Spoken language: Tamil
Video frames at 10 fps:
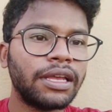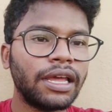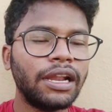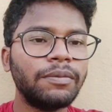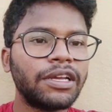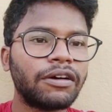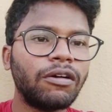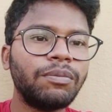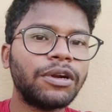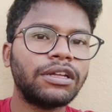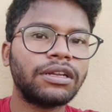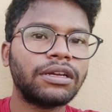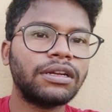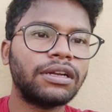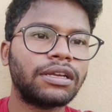எல்லாமே கவர்
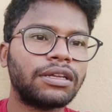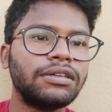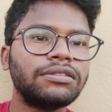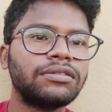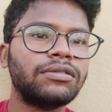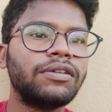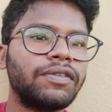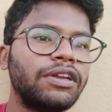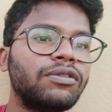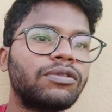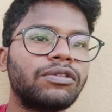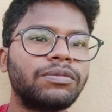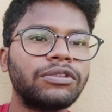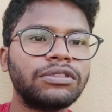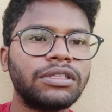பண்ணியிருக்கேன்னு நினைக்கிறேன் ஸோ இந்த வீடியோ
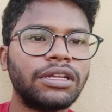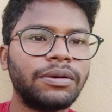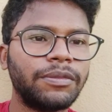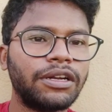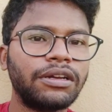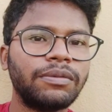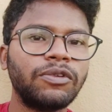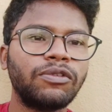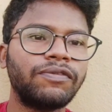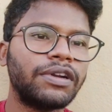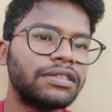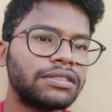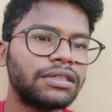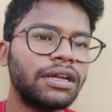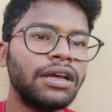உங்களுக்கு பிடிச்சிருந்தேன்னா மறக்காமல் உங்கள் ஃப்ரெண்ட்ஸ்